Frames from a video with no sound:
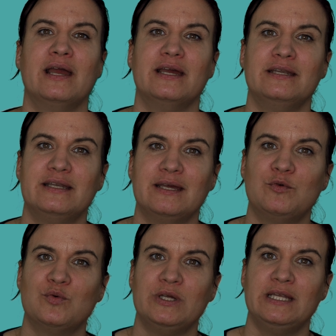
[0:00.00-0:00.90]

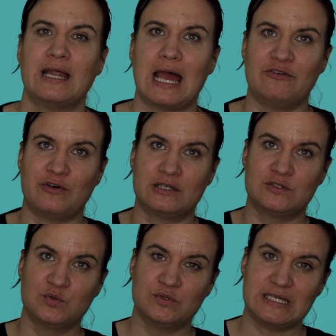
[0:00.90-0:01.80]
indem du ihnen einfach
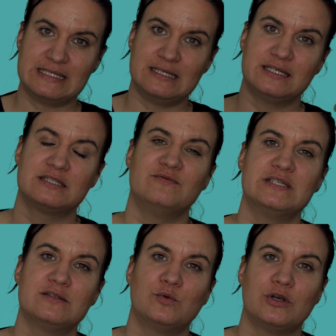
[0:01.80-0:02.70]
zusätzliches
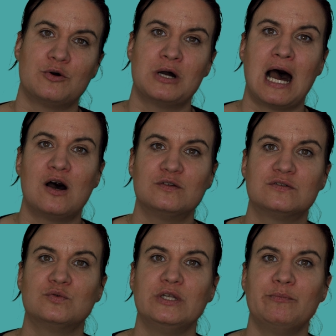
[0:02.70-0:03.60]
Wissen und Know-how
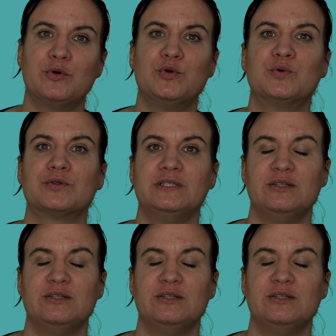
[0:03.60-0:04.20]
zu den Produkten,